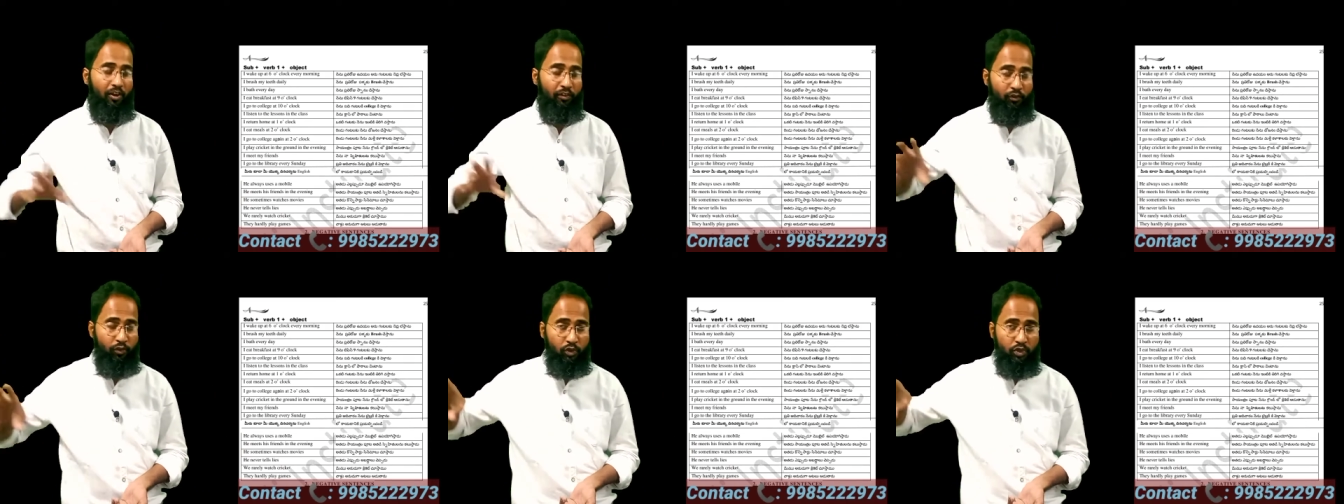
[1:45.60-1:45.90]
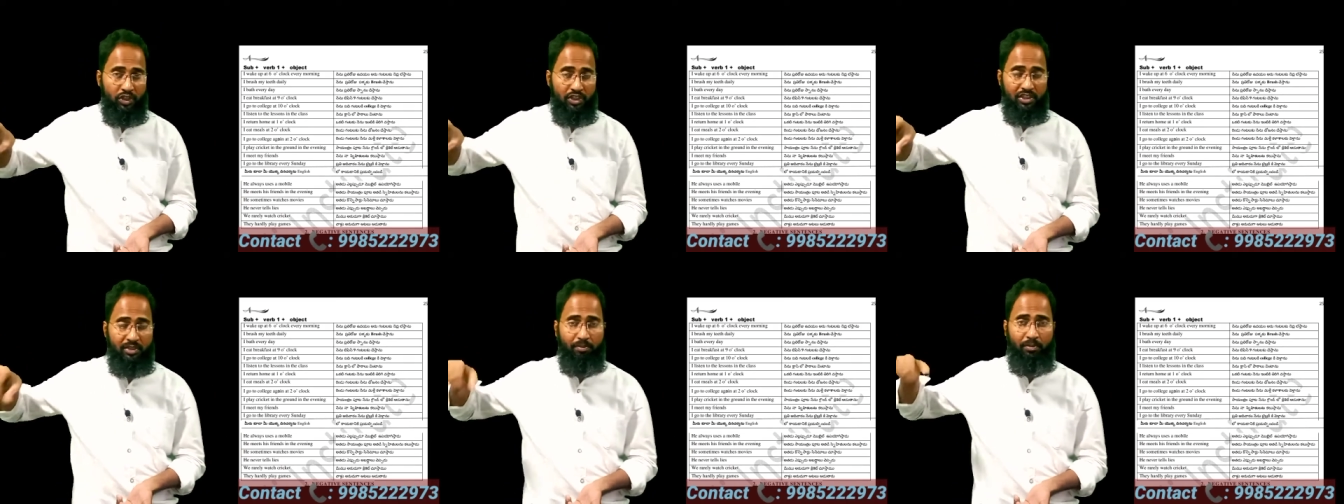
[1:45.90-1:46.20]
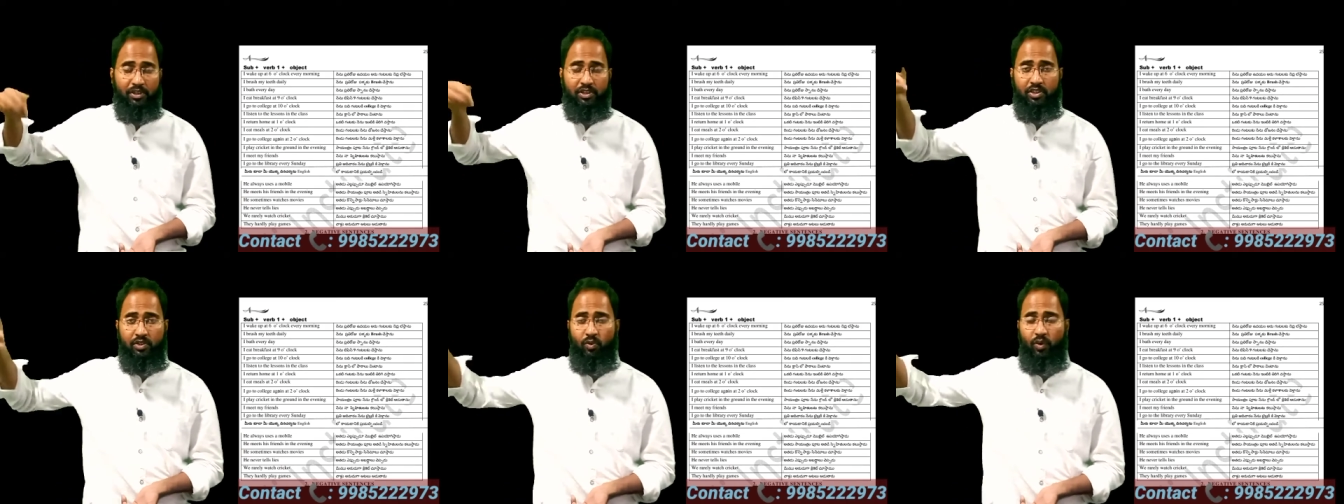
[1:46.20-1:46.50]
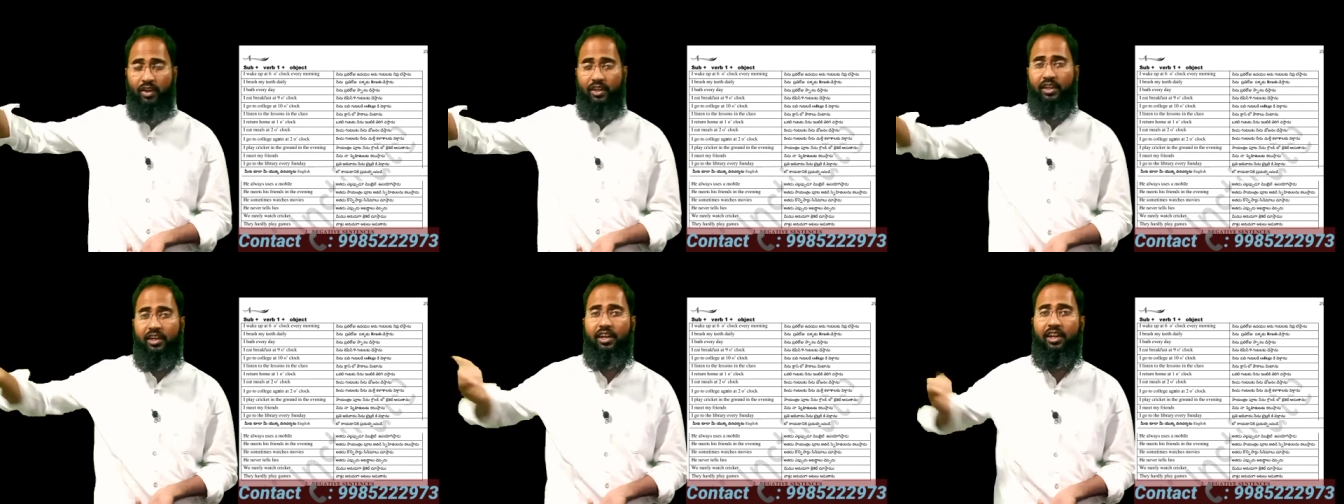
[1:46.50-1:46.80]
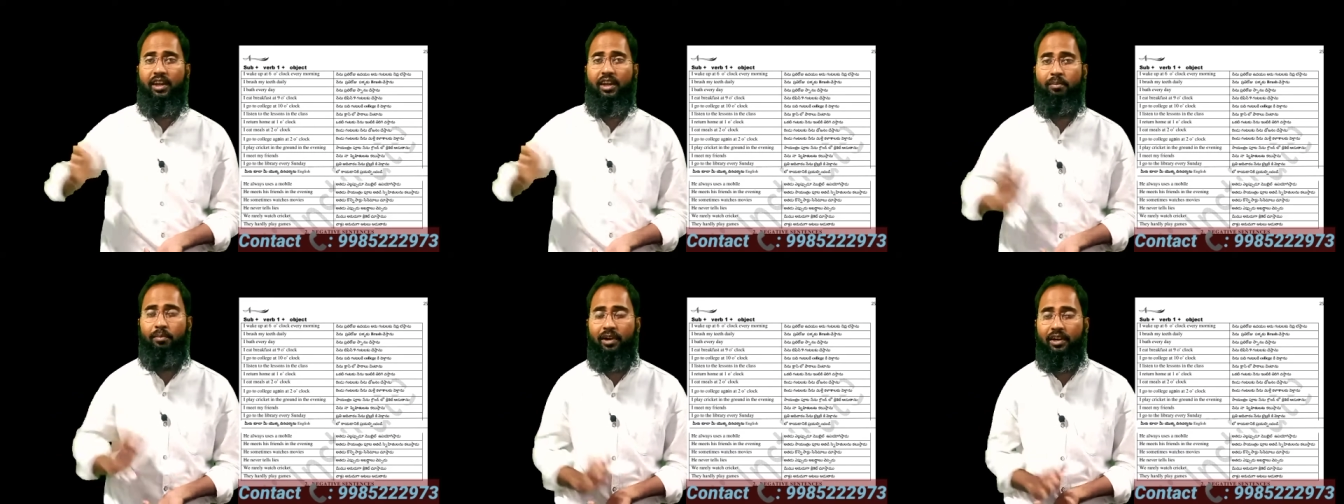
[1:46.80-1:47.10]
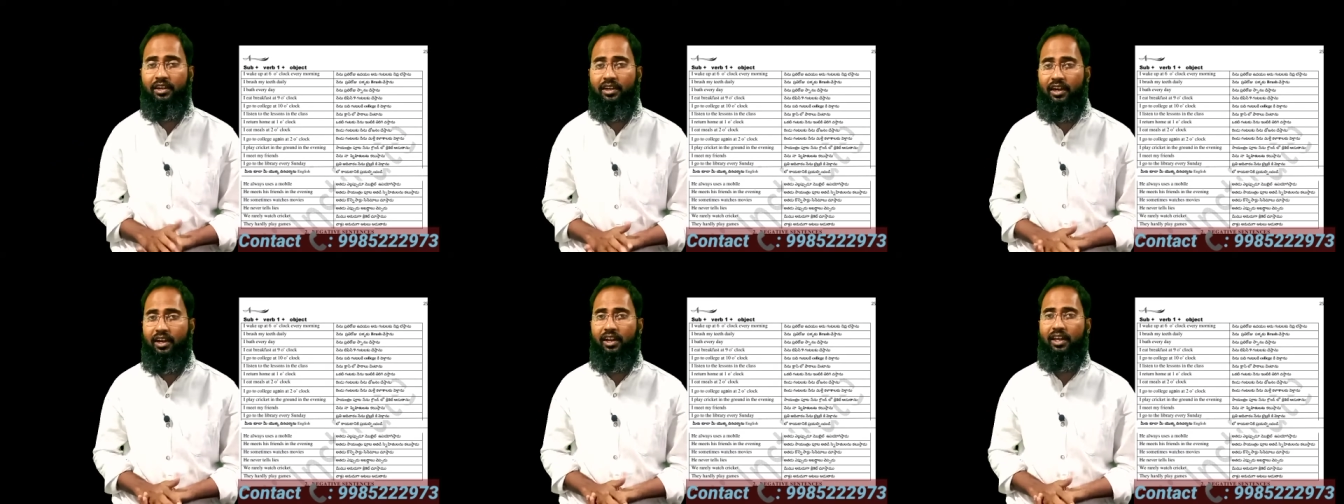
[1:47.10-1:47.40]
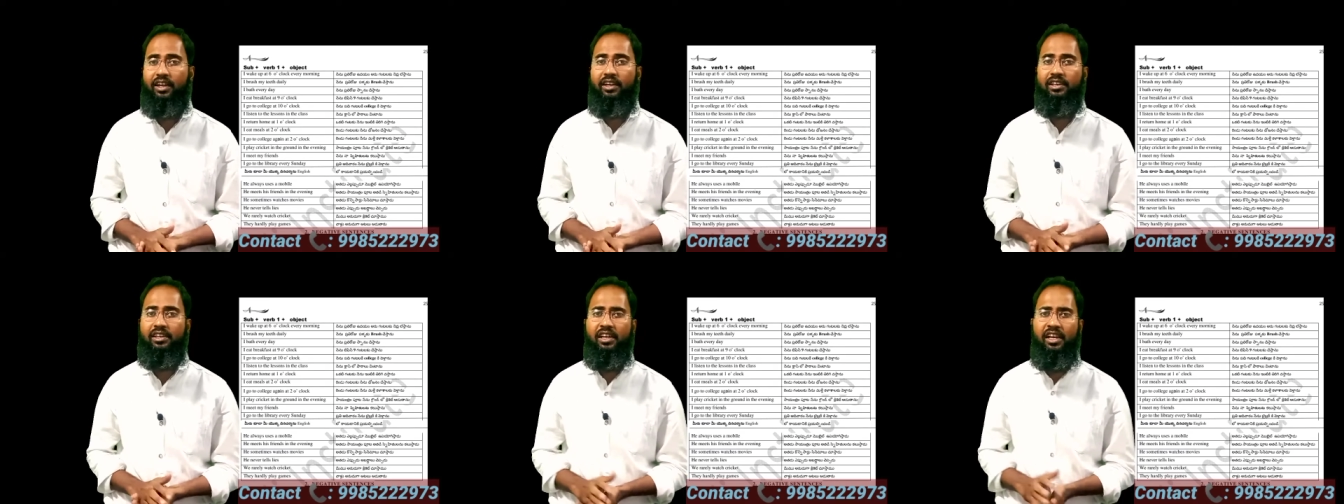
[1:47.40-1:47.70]
ఫ్యూచర్కి సంబంధించిన వాక్యాలు ఎలా
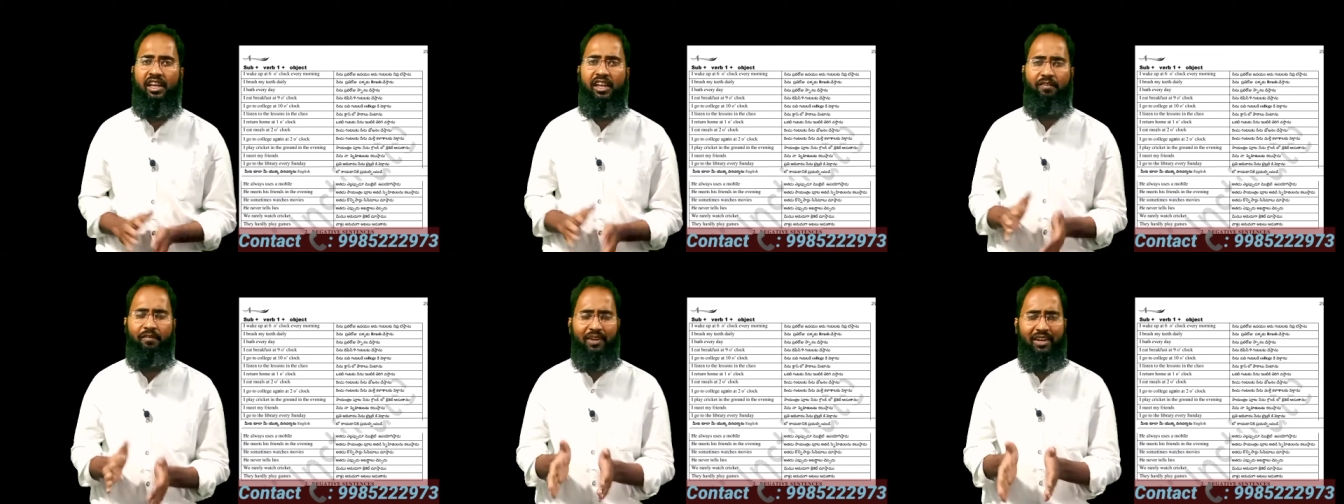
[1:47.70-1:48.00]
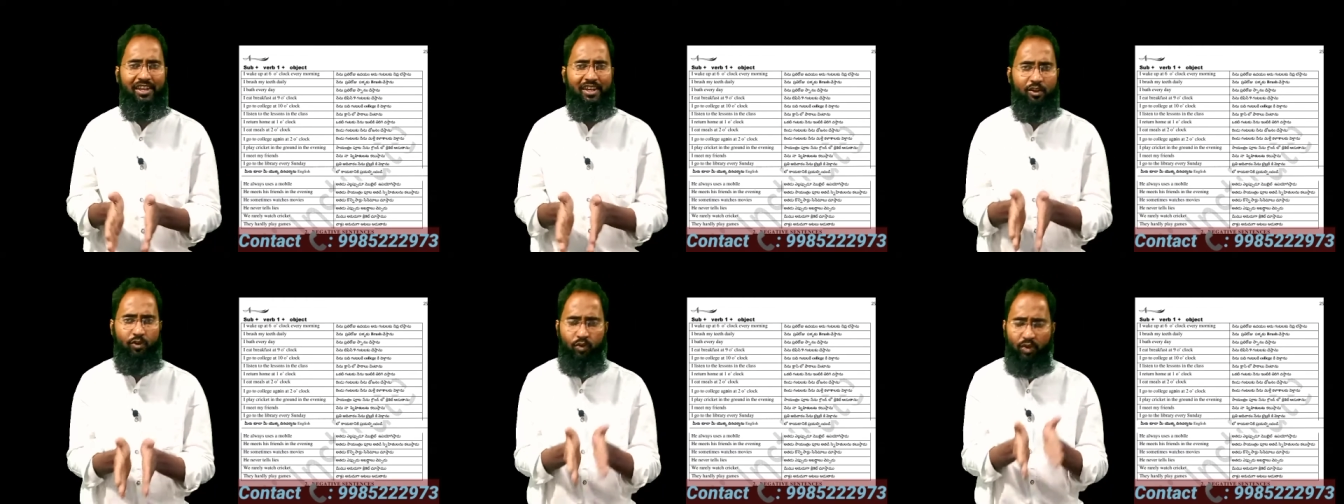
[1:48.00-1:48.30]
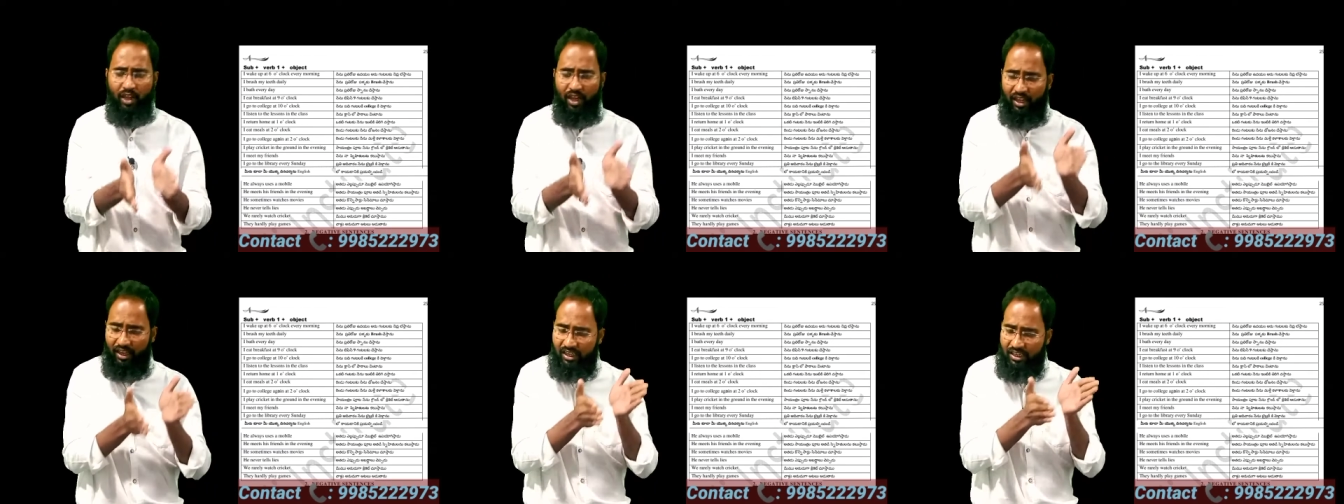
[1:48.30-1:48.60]
మాట్లాడాలి ఇవన్నీ కూడా